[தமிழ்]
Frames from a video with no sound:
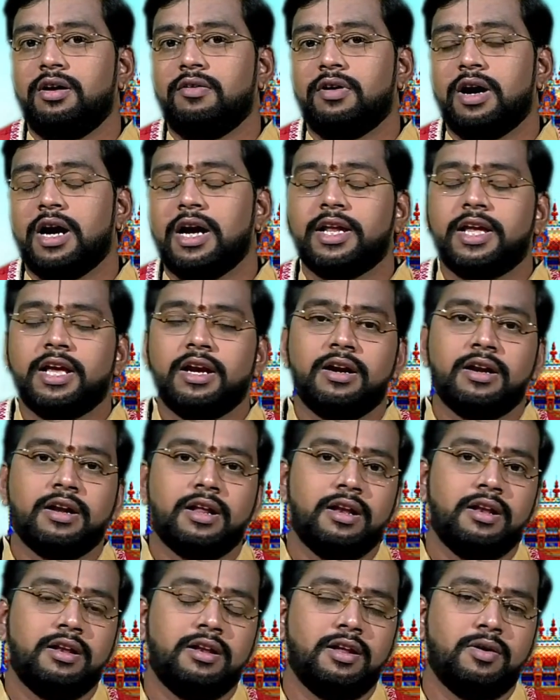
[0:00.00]
வாழ்க்கையில்
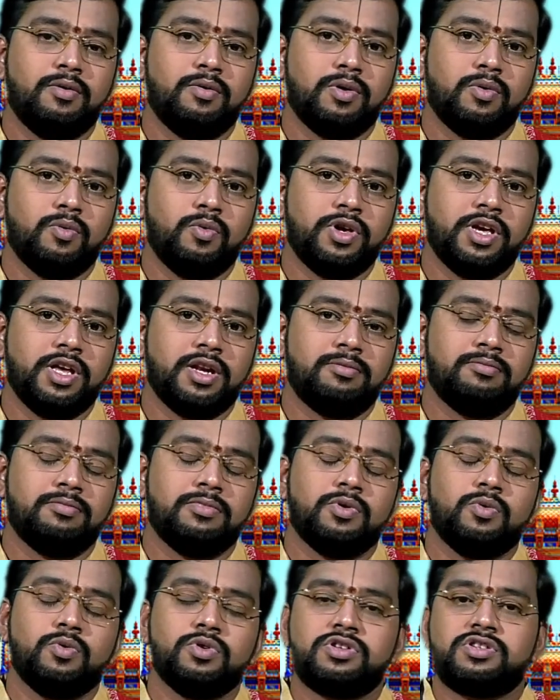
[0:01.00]
நல்ல ஒரு உயரம்
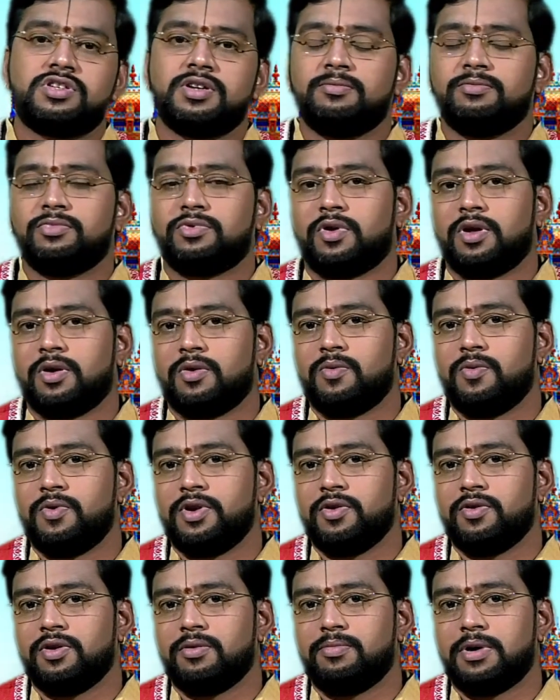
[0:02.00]
உச்சம்
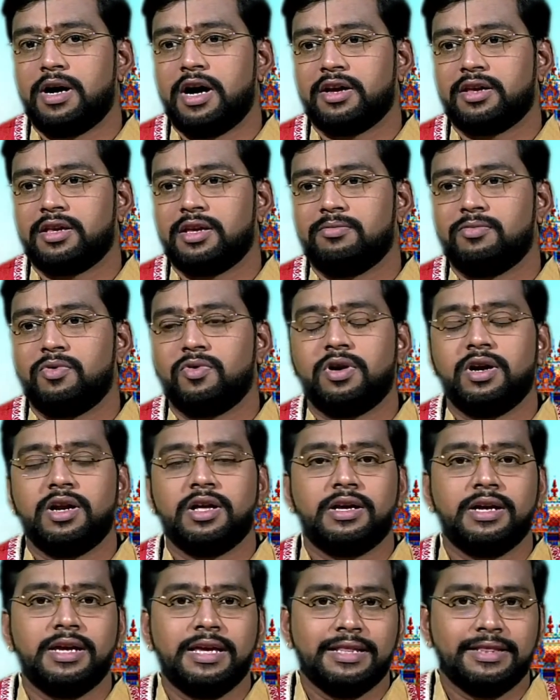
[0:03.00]
தொடக்கூடிய ஒரு பாக்கியம்
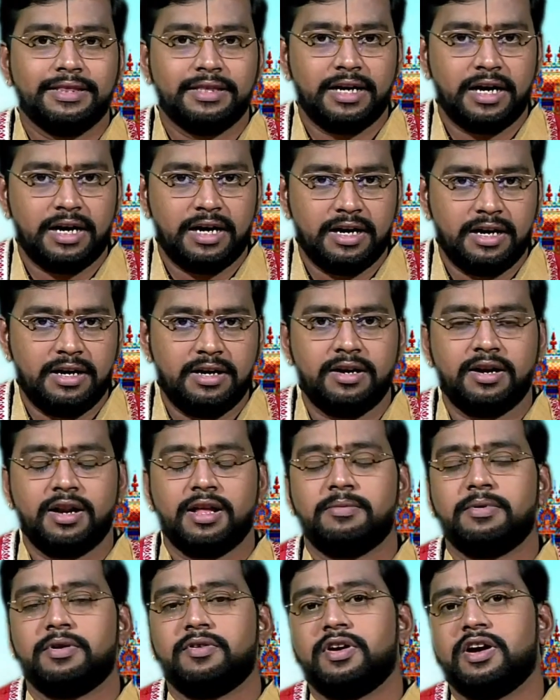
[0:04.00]
உங்களுக்கு இந்த ஆண்டு
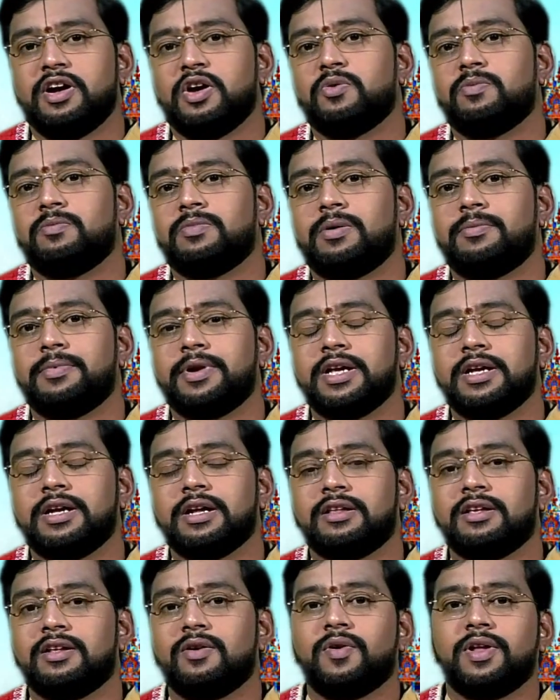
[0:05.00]
நடைபெற வேண்டும்
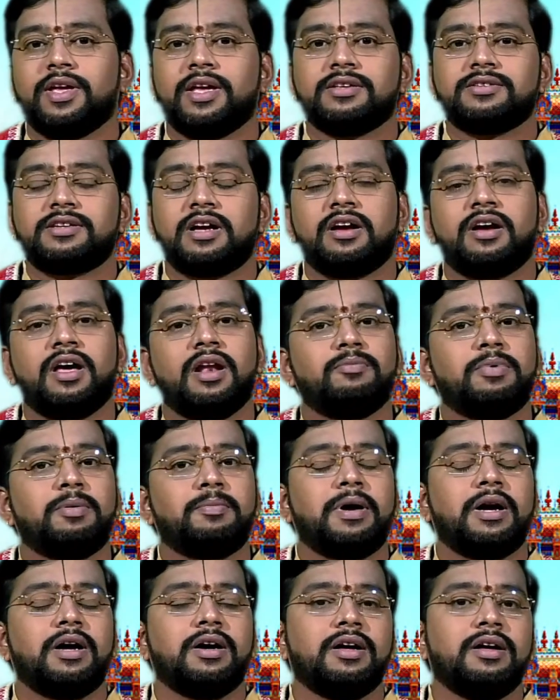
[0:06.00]
அப்படிங்கிறது என்னுடைய
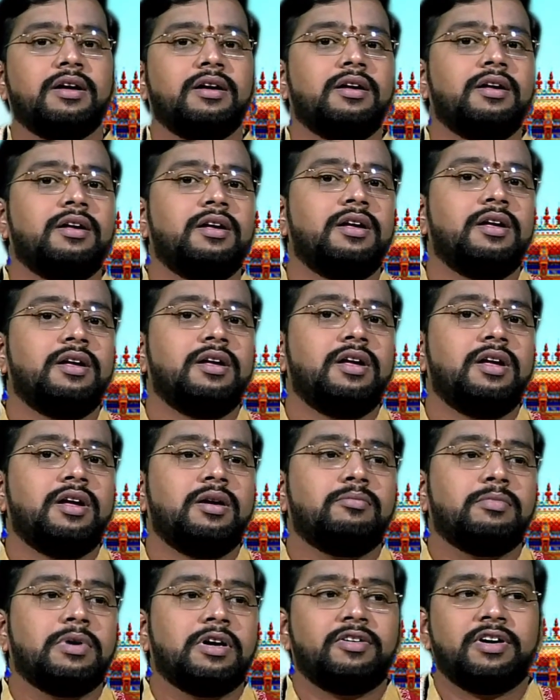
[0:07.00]
சங்கல்பமாக
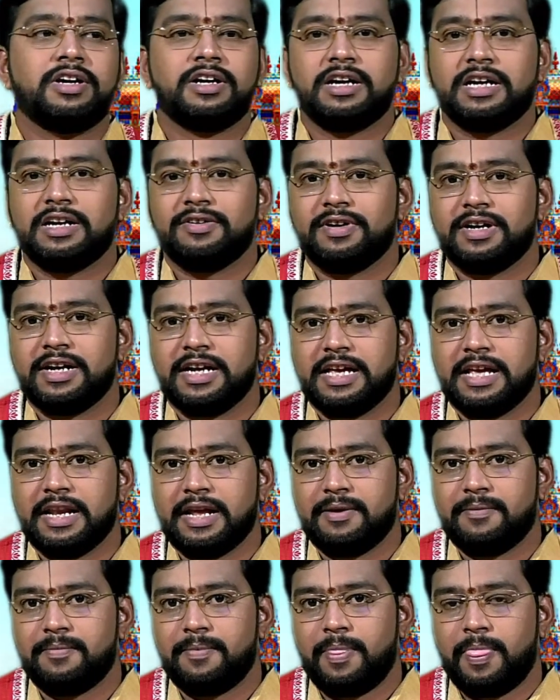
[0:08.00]
பகவான்கிட்ட
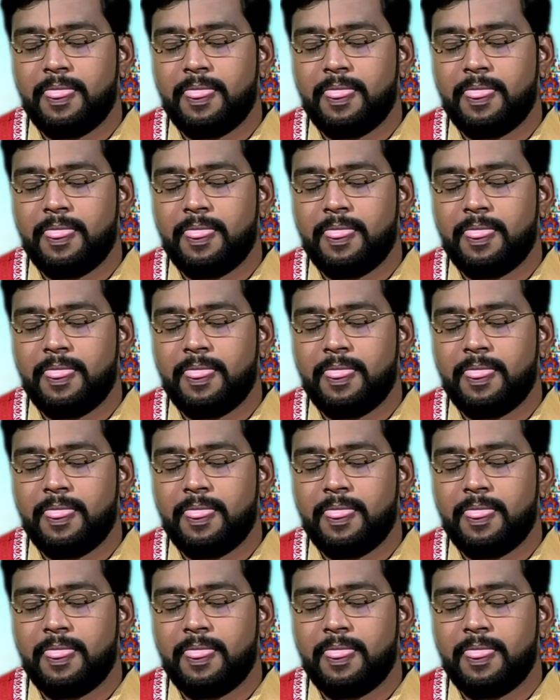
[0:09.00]
வேண்டிக்கிறேன்